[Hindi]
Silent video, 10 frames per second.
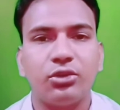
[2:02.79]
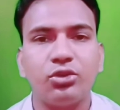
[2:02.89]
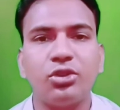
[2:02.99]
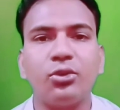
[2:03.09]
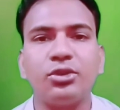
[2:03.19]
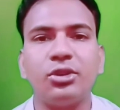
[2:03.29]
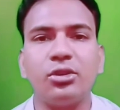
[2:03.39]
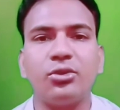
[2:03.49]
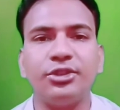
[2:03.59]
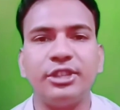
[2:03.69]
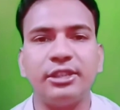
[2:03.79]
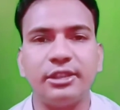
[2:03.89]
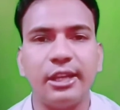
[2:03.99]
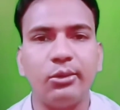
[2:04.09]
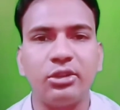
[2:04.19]
दोस्तों कुछ लोगों के क्वेश्चन
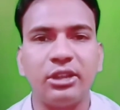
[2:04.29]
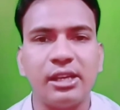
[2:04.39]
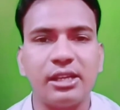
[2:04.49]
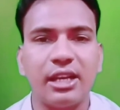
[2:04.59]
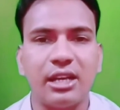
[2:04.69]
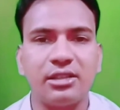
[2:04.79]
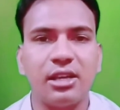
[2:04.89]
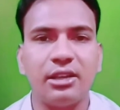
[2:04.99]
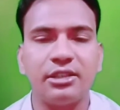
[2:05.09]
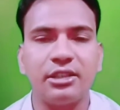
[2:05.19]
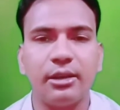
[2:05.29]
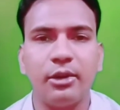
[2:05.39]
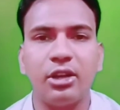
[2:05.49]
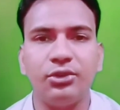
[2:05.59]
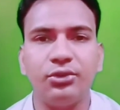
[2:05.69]
ये होते हैं क्या सर इस
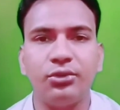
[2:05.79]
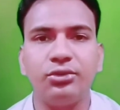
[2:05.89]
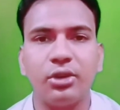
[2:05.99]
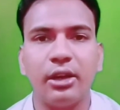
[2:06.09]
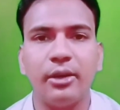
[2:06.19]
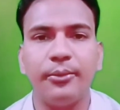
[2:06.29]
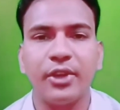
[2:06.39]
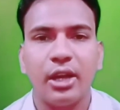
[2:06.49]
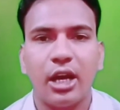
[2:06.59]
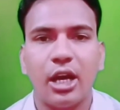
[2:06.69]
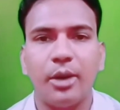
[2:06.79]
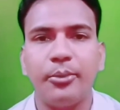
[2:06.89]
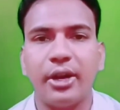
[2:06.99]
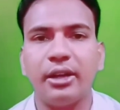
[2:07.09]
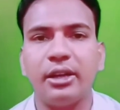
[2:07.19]
टेबलेट का यूज जो है
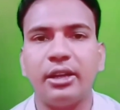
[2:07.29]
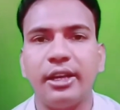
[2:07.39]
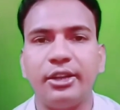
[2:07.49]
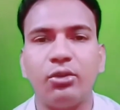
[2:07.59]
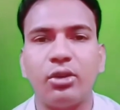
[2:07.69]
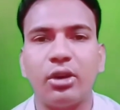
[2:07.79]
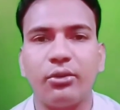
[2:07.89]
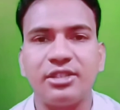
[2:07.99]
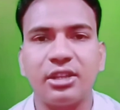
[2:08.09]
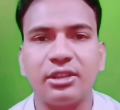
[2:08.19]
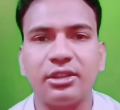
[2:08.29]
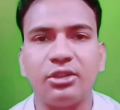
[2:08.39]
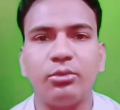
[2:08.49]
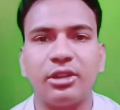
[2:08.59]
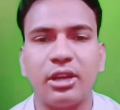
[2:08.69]
हम प्रेग्नेंट लेडी को करवा सकते
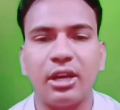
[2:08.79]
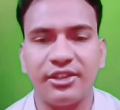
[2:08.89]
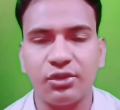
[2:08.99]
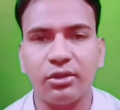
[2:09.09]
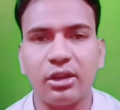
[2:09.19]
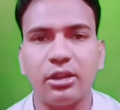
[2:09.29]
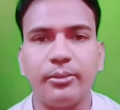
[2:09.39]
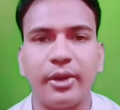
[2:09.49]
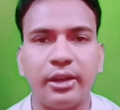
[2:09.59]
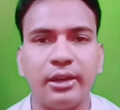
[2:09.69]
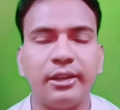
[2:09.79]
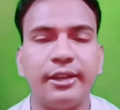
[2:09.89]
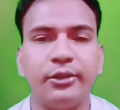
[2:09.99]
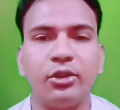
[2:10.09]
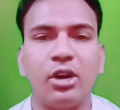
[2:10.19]
हैं तो बताना चाहूँगा कि प्रेग्नेंट
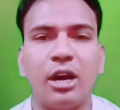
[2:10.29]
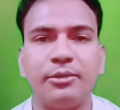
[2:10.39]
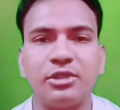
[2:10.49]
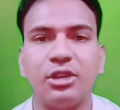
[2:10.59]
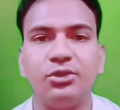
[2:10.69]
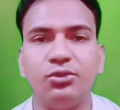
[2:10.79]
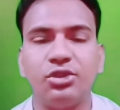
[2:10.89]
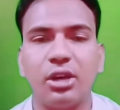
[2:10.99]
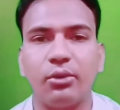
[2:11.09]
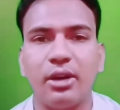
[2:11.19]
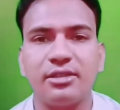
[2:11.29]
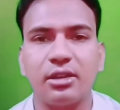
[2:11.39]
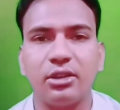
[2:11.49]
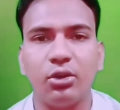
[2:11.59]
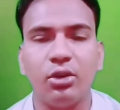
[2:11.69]
लेडी को आप इसका यूज करवा
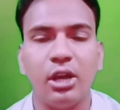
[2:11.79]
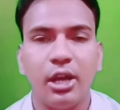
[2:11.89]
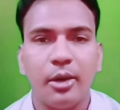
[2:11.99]
सकते हो